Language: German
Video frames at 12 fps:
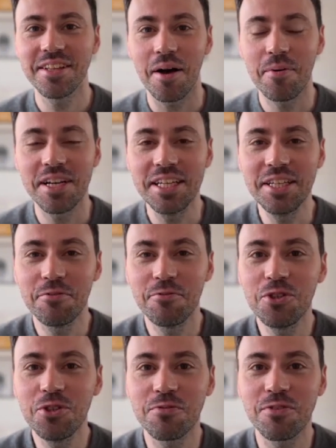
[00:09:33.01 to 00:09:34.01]
aber ich
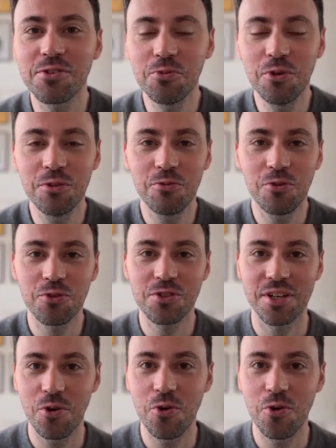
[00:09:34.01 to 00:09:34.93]
würde es versuchen, für unsere